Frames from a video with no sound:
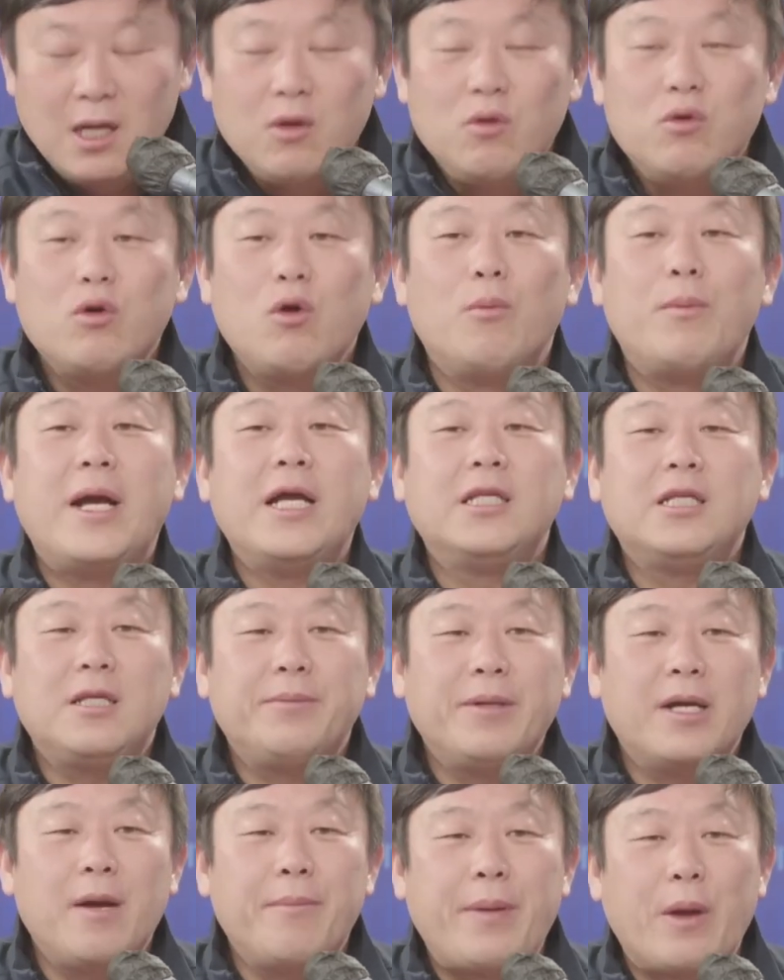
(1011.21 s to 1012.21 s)
우리
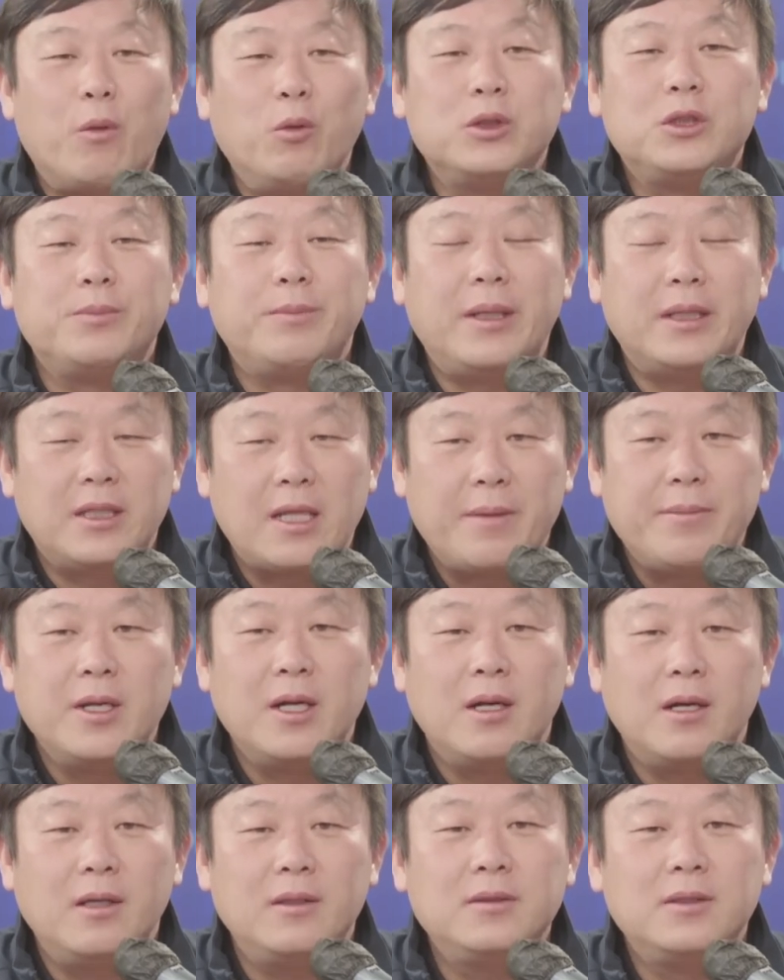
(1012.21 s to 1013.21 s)
오마이티비가 백오십만
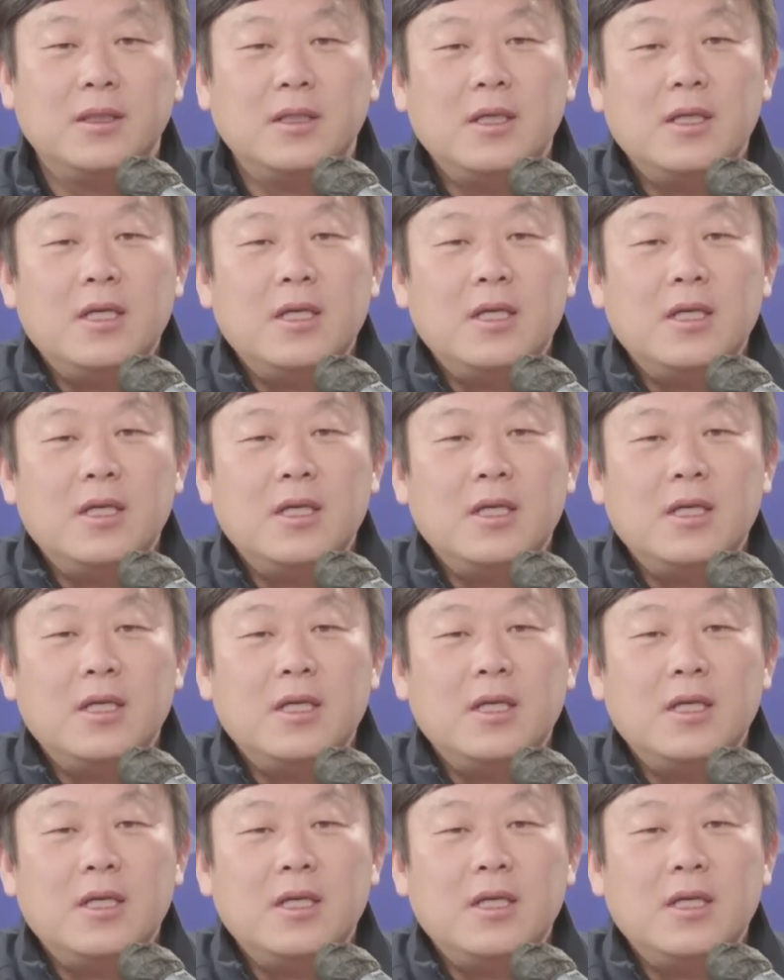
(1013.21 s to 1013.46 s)
되면